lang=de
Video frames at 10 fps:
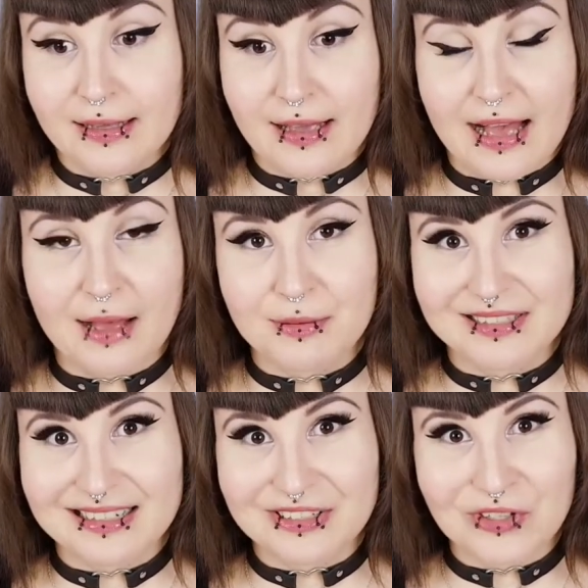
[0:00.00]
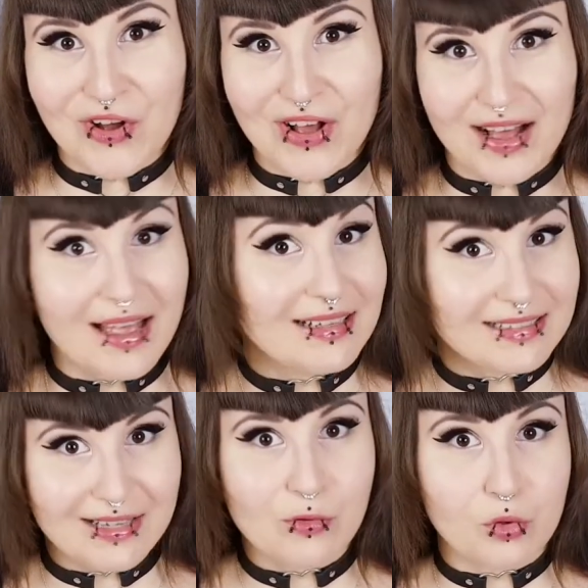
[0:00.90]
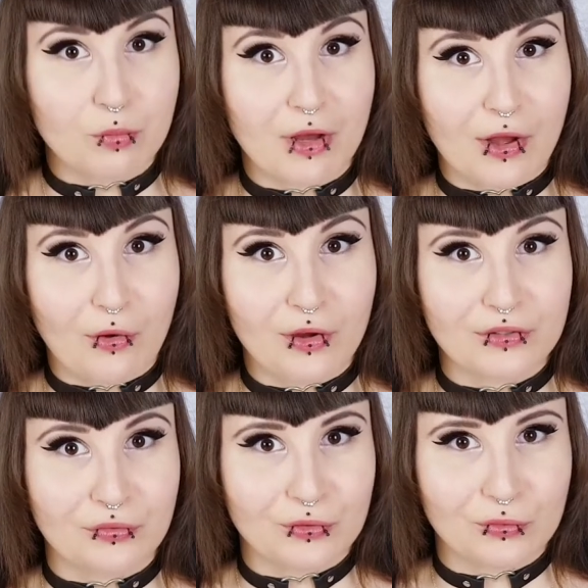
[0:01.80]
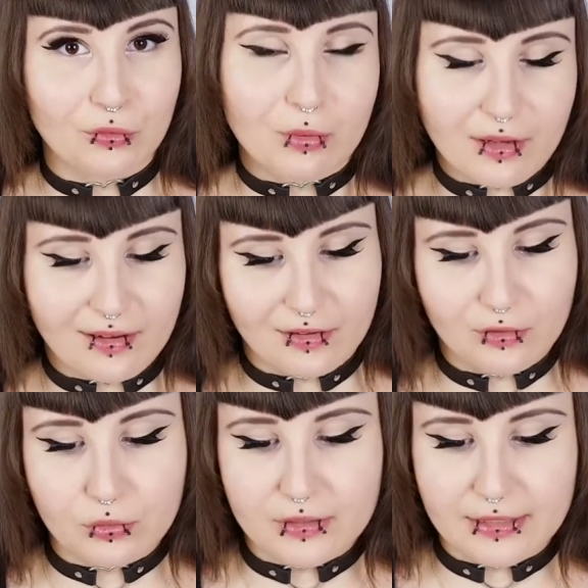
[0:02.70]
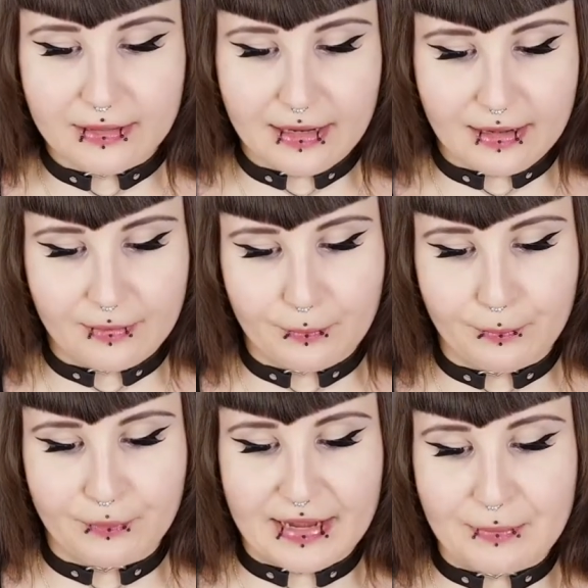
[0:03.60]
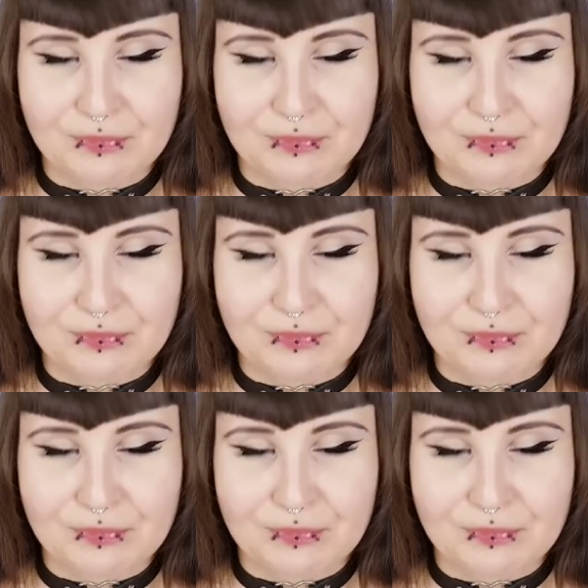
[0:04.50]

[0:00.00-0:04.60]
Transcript: habe ich dann doch ein Deo gebraucht für den Übergang und dann ähm, ja,